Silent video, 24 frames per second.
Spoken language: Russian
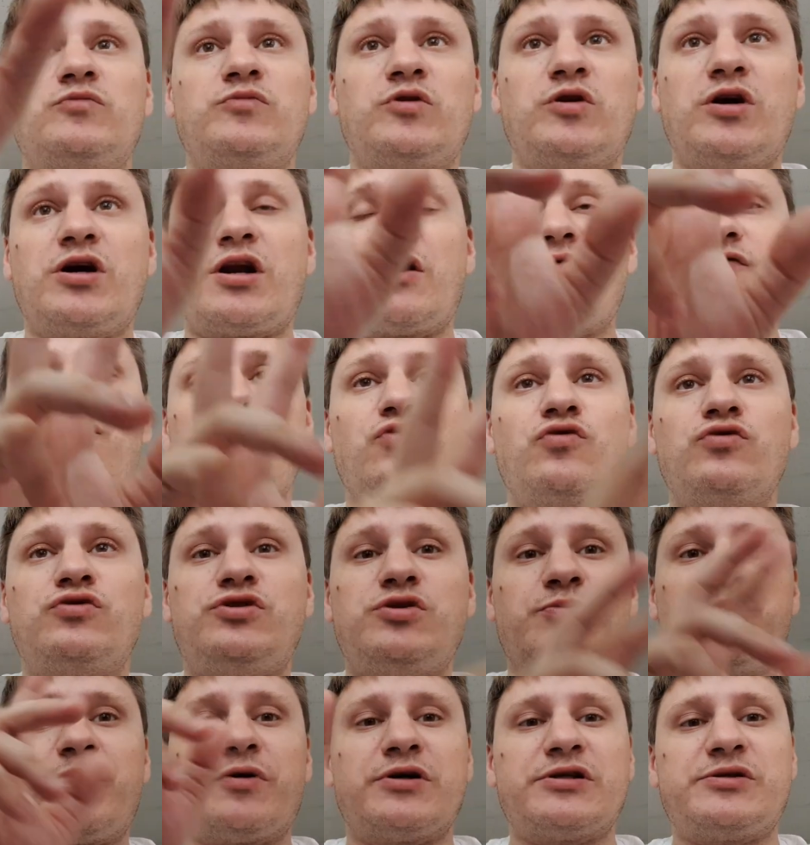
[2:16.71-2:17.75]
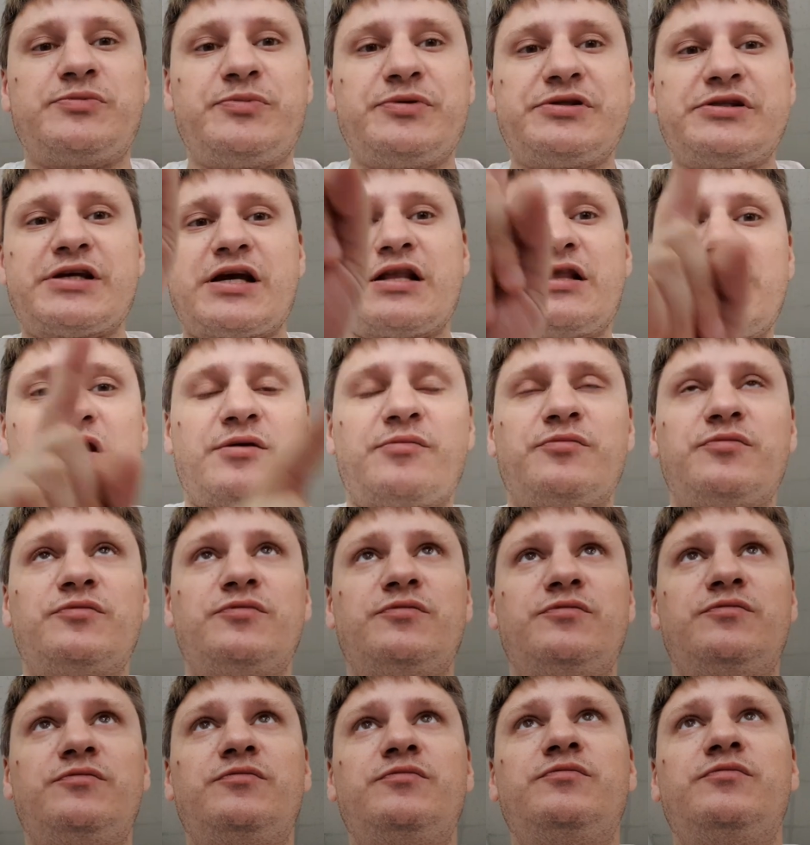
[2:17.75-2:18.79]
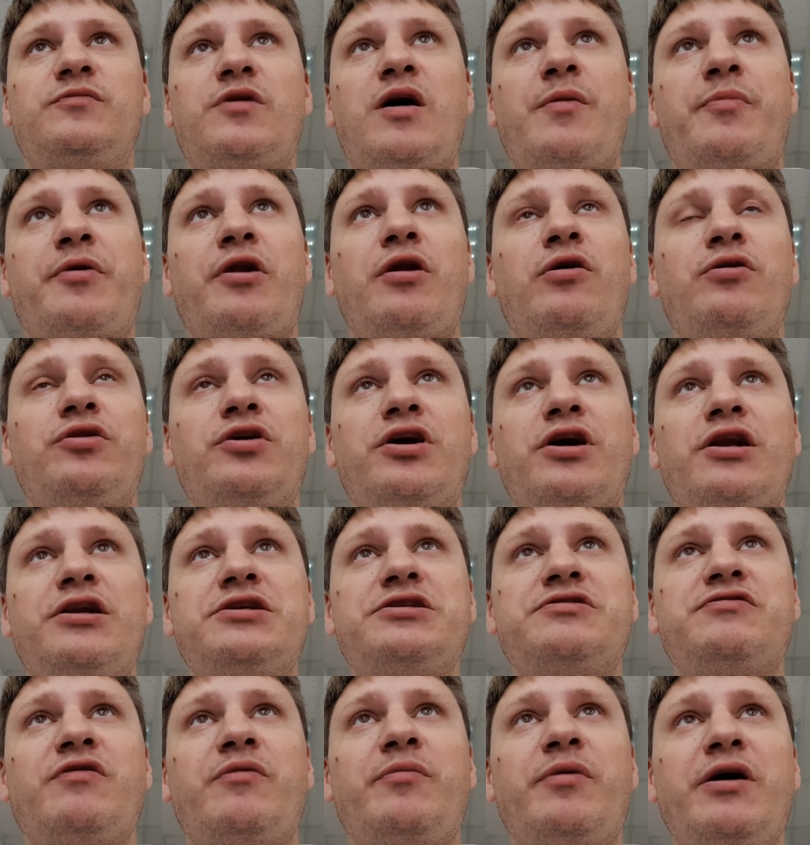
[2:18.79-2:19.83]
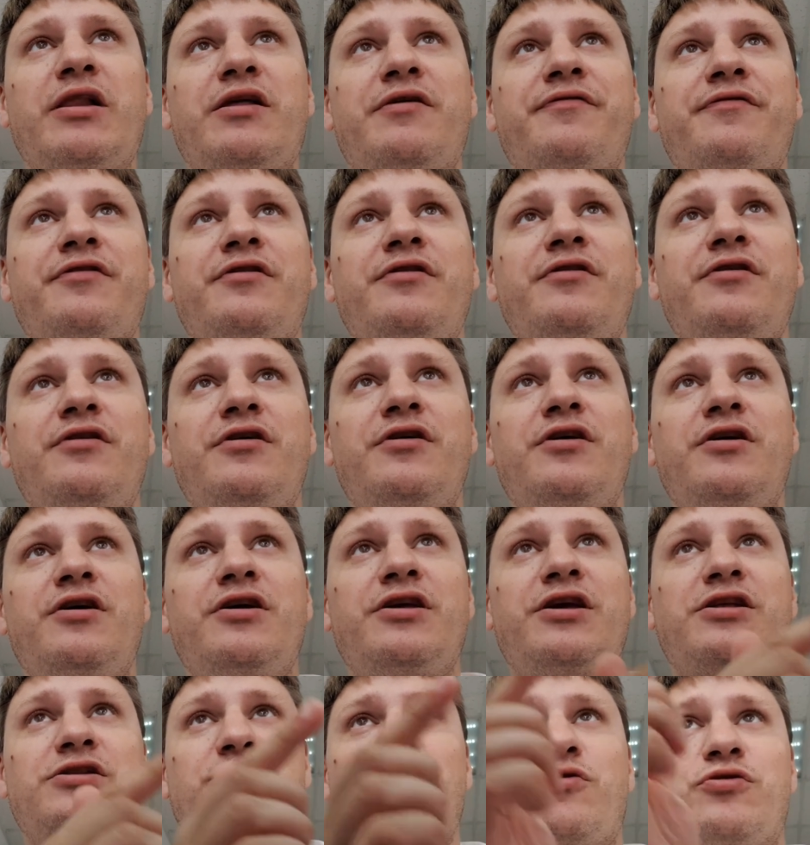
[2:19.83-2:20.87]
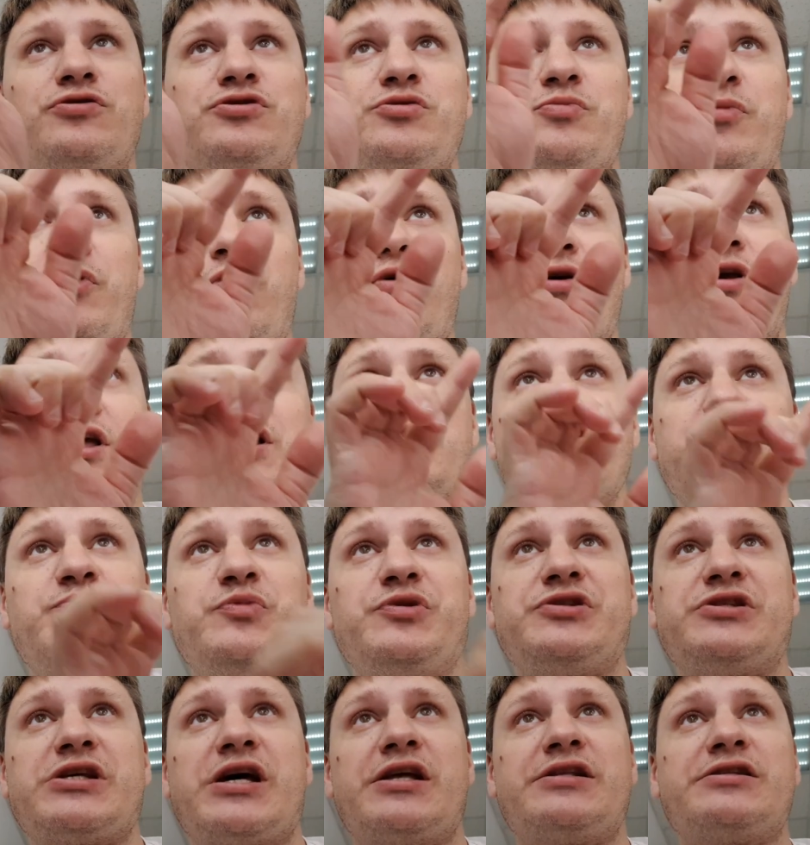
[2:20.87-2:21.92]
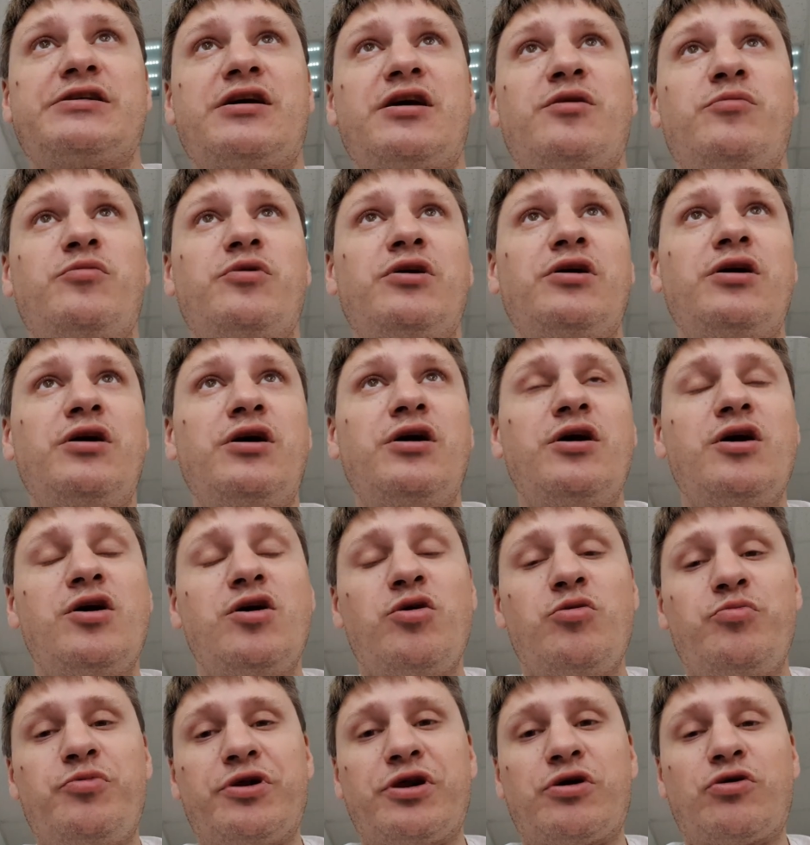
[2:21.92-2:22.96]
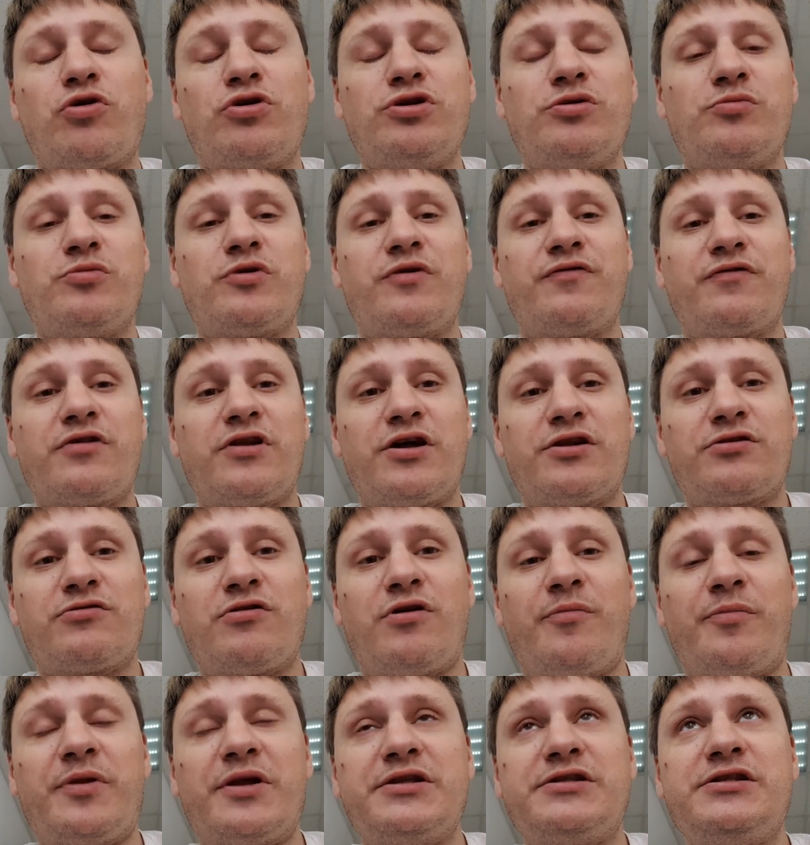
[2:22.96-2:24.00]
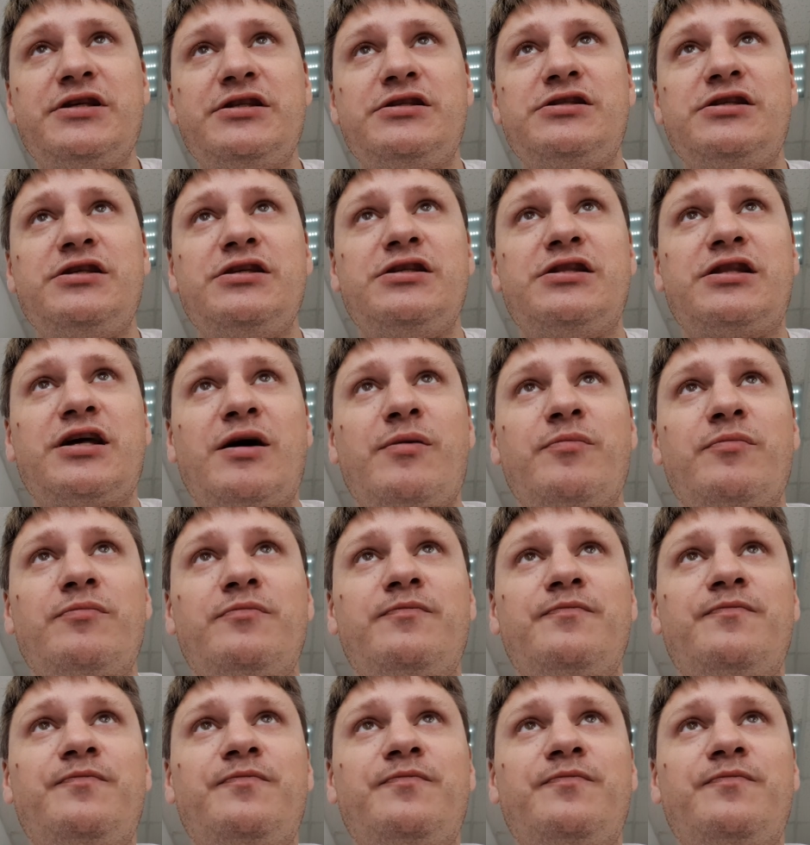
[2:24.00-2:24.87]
графу, типа, списать там определенное количество баллов, я такой, типа, окей, списать, как бы переходим на вкладку «Оплатить», и там,